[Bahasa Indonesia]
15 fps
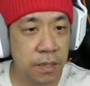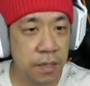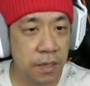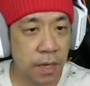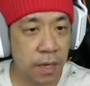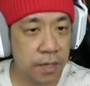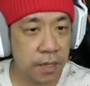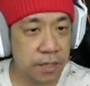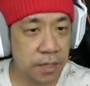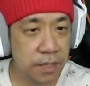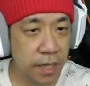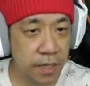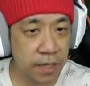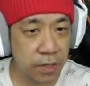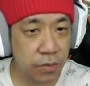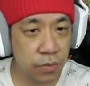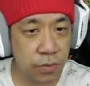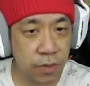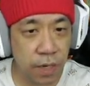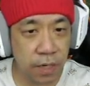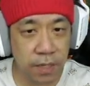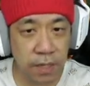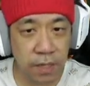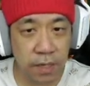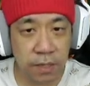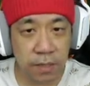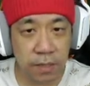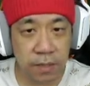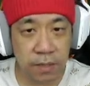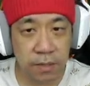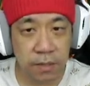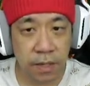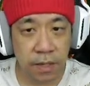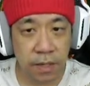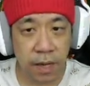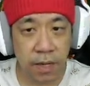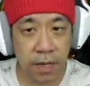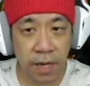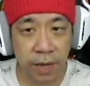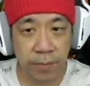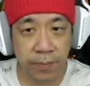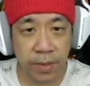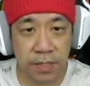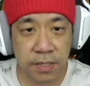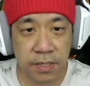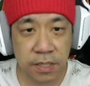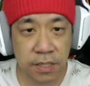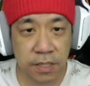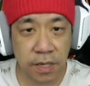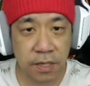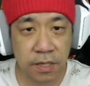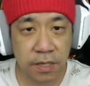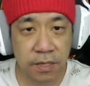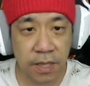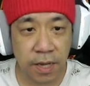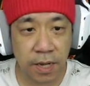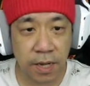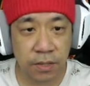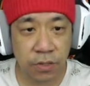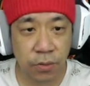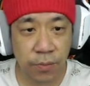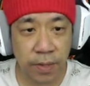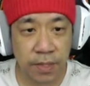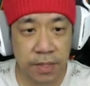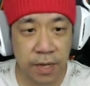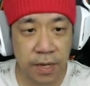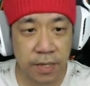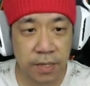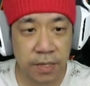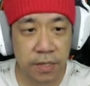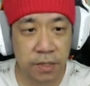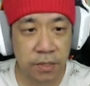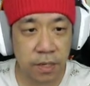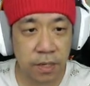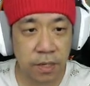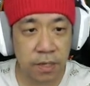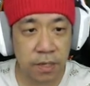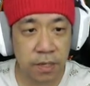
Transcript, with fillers: Ah, sini aja dulu kali ya. Ada apa di sini ya? Kita akan coba jalan aja di sana.